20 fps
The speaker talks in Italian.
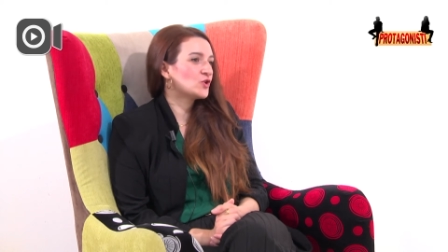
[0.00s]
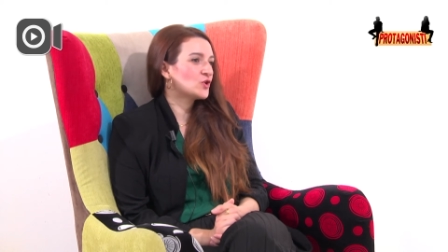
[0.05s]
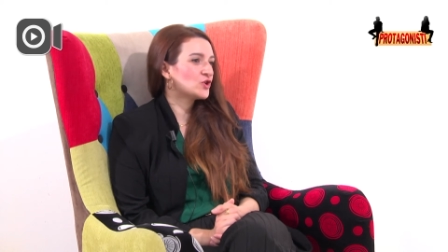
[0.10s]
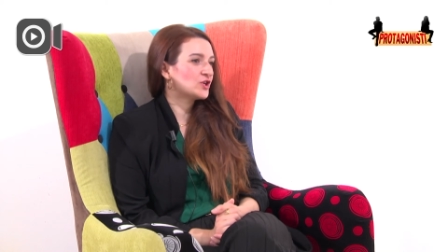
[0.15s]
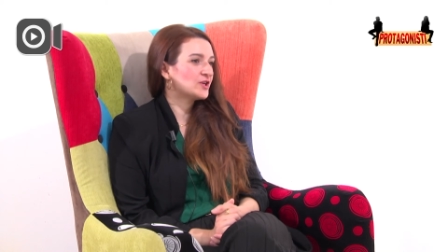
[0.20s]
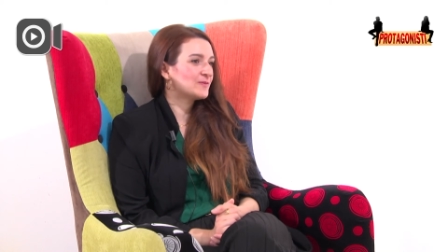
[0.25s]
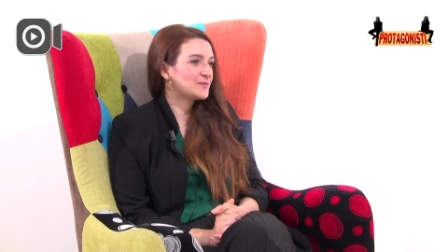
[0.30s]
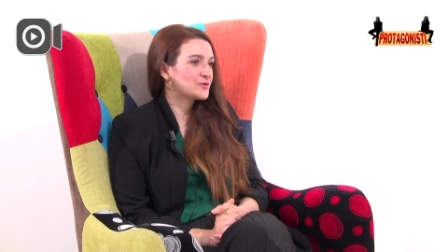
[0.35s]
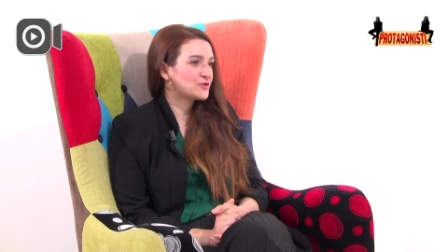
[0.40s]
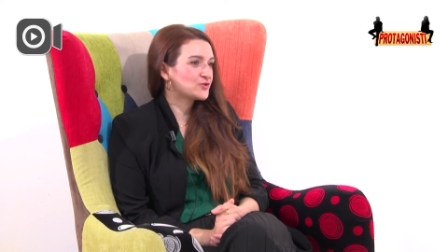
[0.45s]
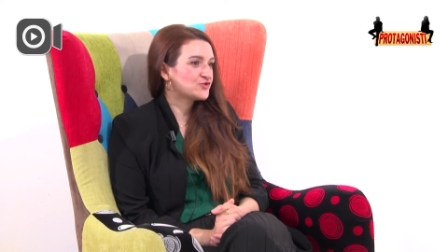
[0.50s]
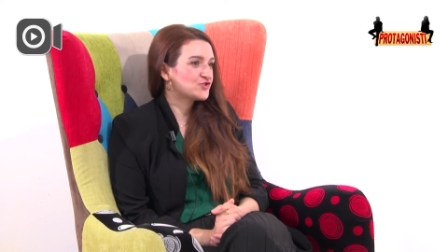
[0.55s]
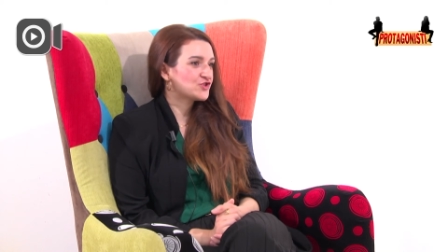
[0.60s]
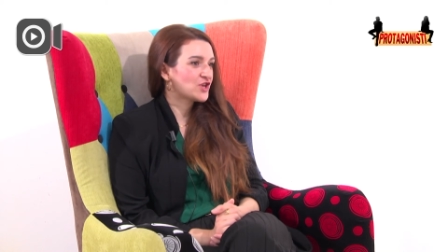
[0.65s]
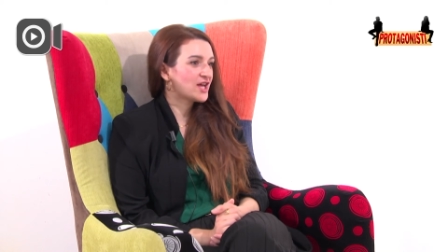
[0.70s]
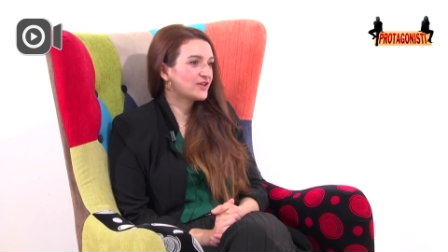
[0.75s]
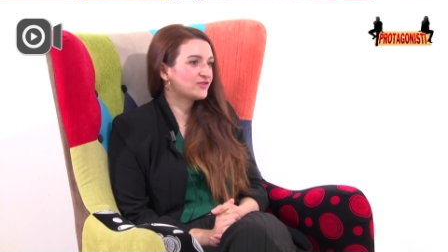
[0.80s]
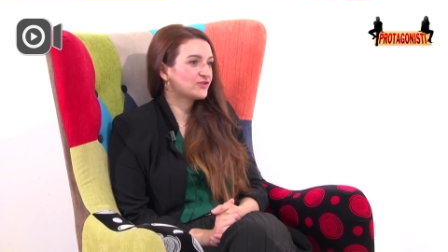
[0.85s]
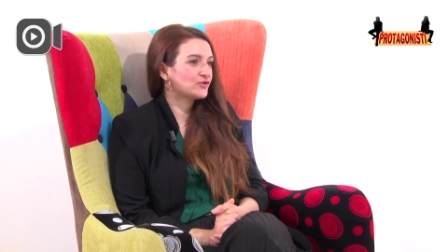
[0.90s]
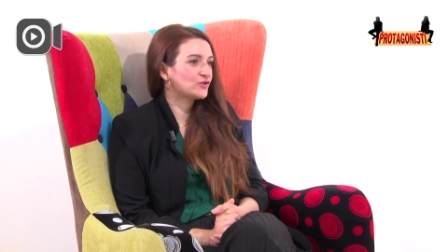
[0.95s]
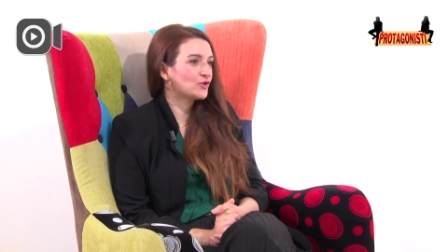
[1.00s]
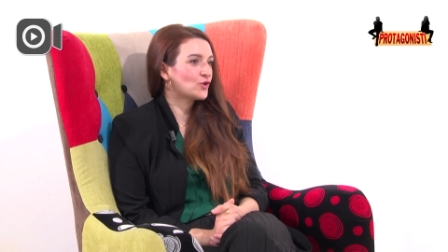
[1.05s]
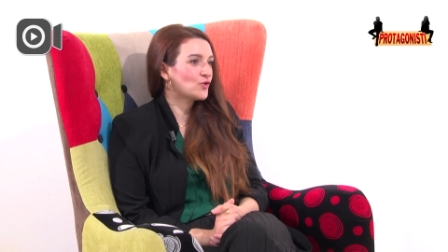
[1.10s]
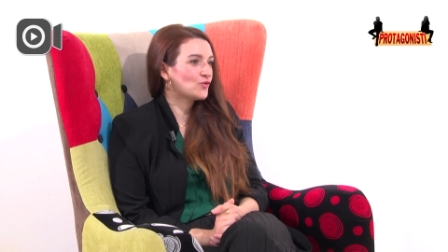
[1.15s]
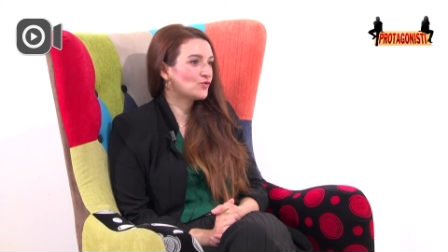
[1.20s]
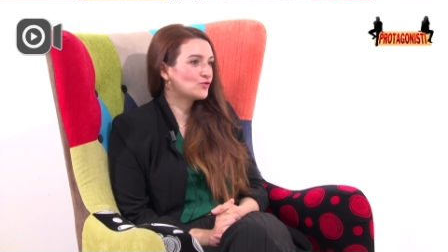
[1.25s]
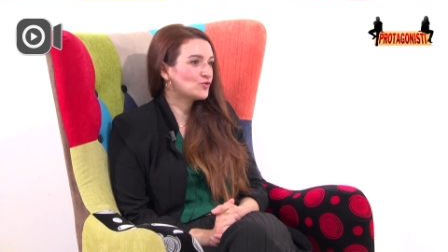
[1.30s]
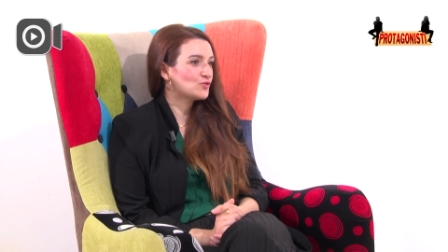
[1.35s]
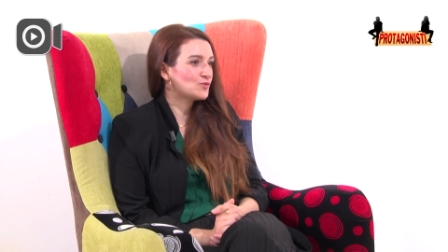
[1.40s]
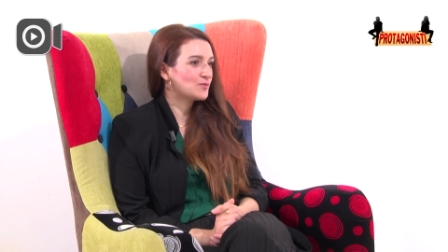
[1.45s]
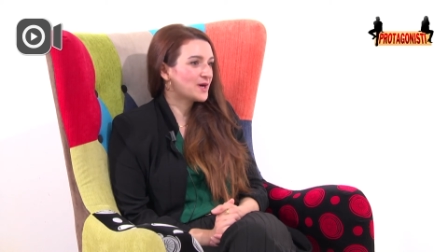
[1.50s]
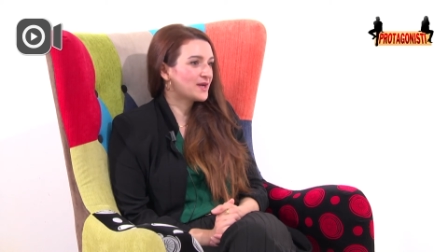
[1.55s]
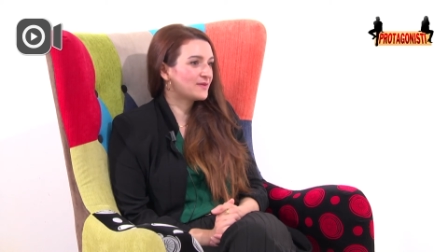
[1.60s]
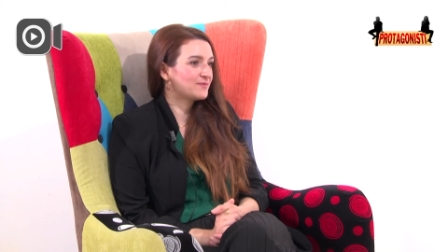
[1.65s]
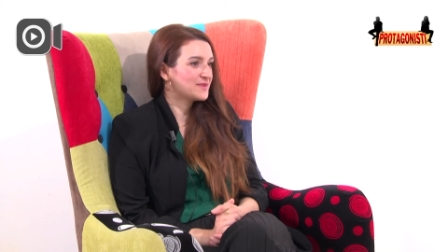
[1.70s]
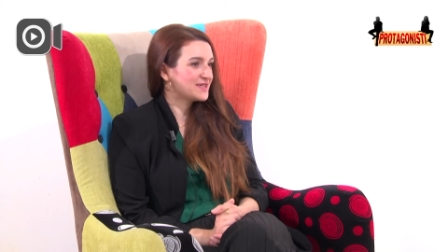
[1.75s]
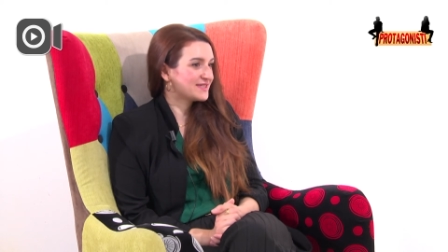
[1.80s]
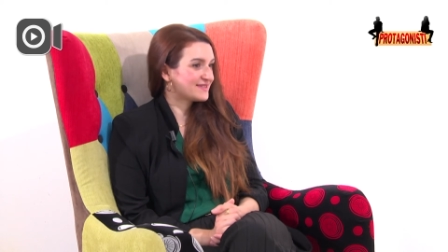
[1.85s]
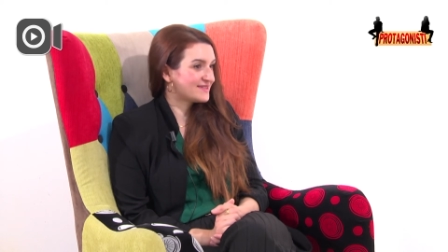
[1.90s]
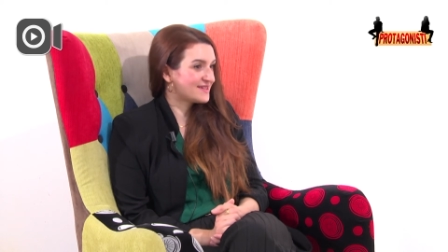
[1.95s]
con il progetto
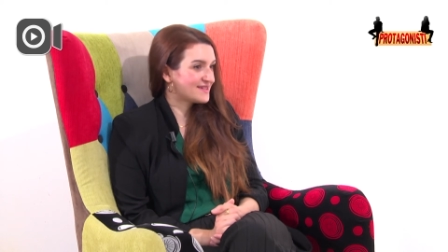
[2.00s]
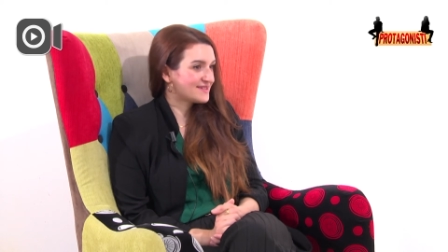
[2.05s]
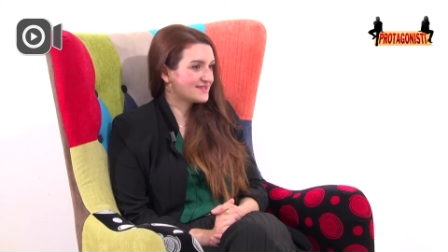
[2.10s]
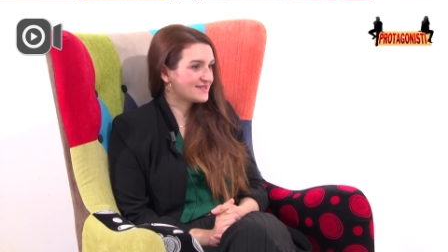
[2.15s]
Woman Business